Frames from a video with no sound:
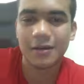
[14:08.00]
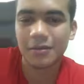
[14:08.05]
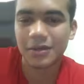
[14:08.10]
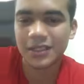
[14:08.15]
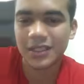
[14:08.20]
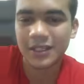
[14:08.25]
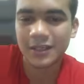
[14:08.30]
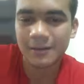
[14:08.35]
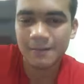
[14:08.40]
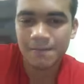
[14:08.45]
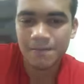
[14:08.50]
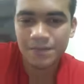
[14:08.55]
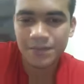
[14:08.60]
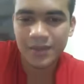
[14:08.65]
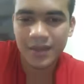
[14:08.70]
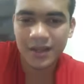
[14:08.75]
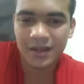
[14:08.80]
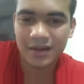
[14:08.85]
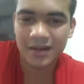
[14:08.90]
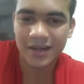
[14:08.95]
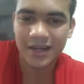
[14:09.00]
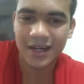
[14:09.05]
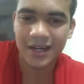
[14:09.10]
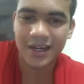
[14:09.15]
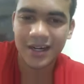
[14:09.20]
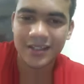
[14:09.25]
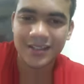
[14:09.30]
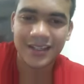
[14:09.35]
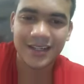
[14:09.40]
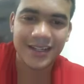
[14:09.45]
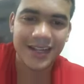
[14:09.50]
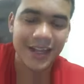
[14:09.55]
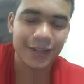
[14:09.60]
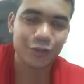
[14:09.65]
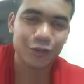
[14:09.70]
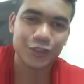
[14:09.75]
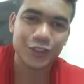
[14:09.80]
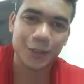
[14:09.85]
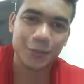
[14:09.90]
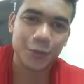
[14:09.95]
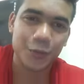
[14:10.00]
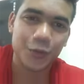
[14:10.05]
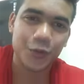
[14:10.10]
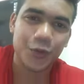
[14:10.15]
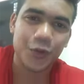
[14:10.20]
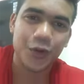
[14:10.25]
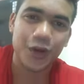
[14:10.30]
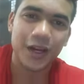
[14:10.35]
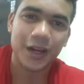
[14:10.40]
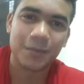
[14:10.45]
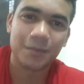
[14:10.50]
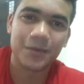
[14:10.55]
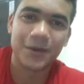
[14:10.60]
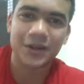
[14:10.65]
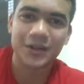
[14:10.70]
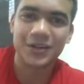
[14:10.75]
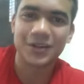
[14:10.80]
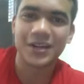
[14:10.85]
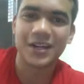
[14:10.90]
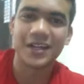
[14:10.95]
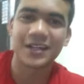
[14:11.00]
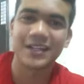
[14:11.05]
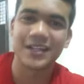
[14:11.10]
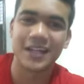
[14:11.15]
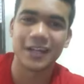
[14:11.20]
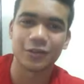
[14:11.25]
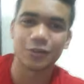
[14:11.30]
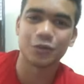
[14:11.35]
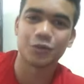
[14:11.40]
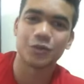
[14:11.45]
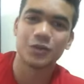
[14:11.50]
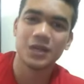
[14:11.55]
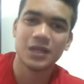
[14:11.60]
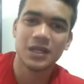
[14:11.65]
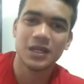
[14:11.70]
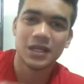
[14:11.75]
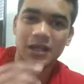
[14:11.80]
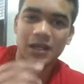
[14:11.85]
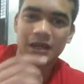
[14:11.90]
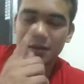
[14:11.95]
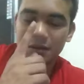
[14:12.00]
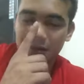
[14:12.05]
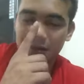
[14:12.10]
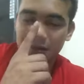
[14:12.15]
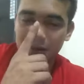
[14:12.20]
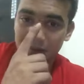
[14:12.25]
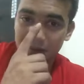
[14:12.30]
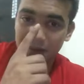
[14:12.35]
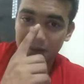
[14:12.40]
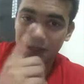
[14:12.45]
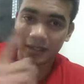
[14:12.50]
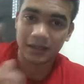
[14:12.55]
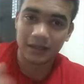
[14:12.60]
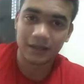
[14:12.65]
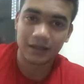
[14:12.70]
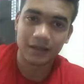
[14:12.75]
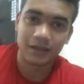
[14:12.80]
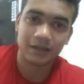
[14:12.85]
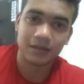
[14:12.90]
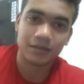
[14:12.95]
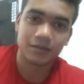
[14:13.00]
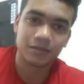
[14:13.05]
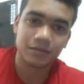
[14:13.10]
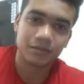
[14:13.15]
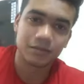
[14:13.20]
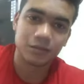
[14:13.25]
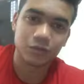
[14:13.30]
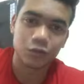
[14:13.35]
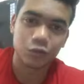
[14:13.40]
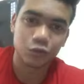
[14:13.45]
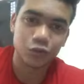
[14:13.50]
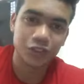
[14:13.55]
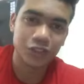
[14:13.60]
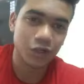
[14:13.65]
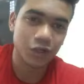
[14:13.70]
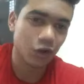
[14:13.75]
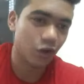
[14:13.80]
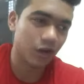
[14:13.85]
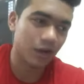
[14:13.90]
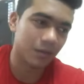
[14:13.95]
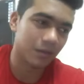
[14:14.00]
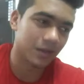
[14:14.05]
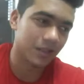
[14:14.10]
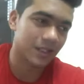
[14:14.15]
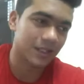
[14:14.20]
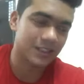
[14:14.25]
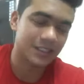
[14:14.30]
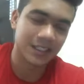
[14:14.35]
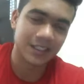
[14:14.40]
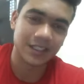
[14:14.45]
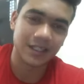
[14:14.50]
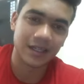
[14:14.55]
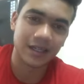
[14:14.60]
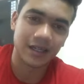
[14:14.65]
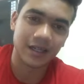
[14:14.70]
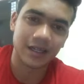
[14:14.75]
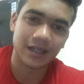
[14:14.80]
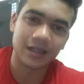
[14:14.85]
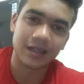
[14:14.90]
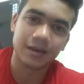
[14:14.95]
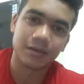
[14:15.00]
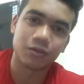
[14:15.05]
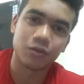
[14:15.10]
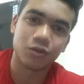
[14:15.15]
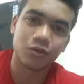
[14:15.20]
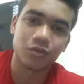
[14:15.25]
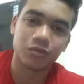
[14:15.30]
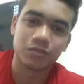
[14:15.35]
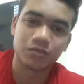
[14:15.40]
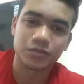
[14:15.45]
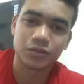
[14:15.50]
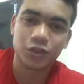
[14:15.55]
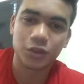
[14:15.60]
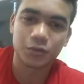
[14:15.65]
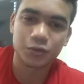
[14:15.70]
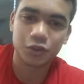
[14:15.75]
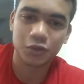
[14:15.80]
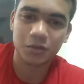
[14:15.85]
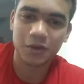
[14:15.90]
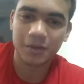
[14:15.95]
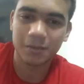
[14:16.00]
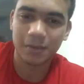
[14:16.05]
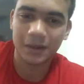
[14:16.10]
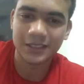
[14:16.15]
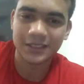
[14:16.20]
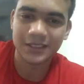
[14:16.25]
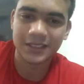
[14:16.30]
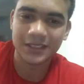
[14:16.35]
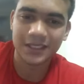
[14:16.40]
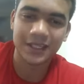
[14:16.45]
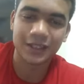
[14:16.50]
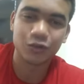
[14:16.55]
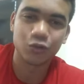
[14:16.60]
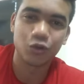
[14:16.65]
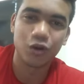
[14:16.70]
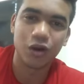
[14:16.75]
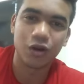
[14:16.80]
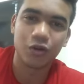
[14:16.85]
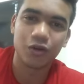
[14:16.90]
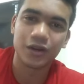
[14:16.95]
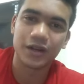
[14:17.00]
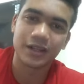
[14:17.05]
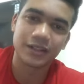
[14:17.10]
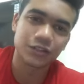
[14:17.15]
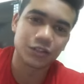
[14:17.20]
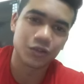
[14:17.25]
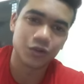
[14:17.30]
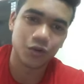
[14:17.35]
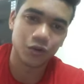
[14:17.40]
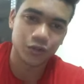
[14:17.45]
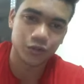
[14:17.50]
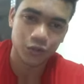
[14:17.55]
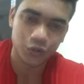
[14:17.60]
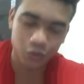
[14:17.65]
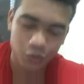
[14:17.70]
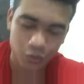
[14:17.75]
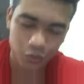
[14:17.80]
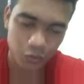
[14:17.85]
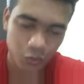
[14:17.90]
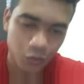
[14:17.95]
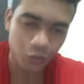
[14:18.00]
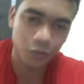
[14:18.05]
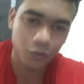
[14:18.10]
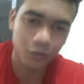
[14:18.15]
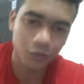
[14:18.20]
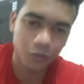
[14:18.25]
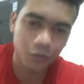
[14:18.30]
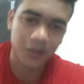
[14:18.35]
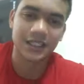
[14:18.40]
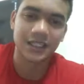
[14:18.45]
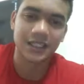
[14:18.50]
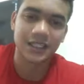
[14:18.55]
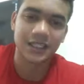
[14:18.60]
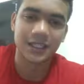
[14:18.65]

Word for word: আমাদের ক্রিকেটারদেরকে এত সাপোর্ট করেন আপনারা ক্রিকেট নিয়ে এত মানে খুশি হন আমাদের জেতায় এবং সবসময় পাশে থাকেন দোয়া করুন এর জন্য অসংখ্য ধন্যবাদ যে